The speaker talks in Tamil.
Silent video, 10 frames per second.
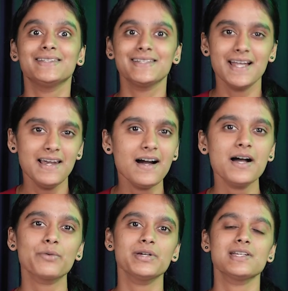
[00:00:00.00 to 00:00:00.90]
இந்த எல்லா
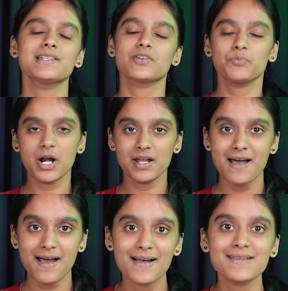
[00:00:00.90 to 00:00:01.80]
கொஷின்ஸ்க்குமான
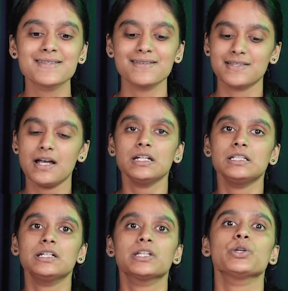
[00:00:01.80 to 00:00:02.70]
ஆன்சர்ஸாக
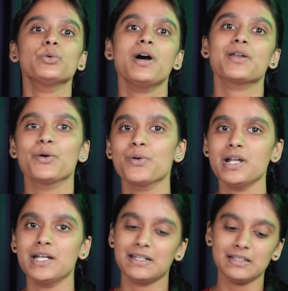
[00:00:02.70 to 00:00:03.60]
இந்த கியூஆர்
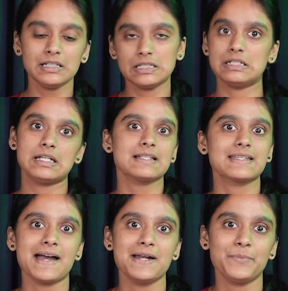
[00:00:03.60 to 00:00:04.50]
கோடில் இருக்குது இதை நீங்கள்
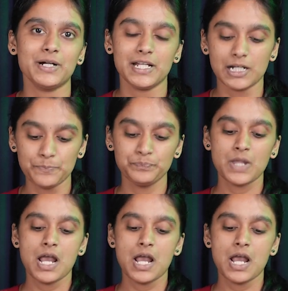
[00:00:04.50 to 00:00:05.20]
ஸ்கேன் பண்ணிக்கலாம்